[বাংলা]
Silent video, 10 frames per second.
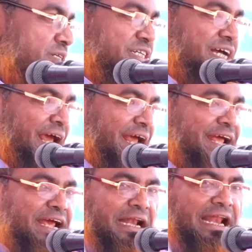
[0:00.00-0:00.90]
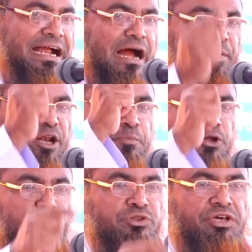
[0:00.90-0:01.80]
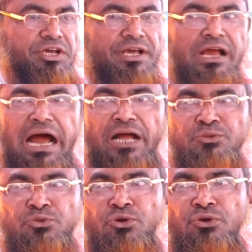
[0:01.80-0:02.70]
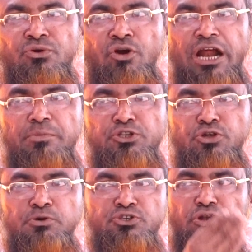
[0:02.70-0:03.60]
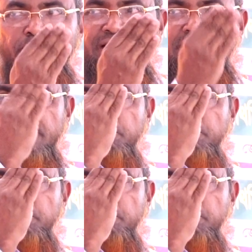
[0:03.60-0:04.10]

সে নেকাবের বিরুদ্ধে আন্দোলন করার মতো মুসলমানদের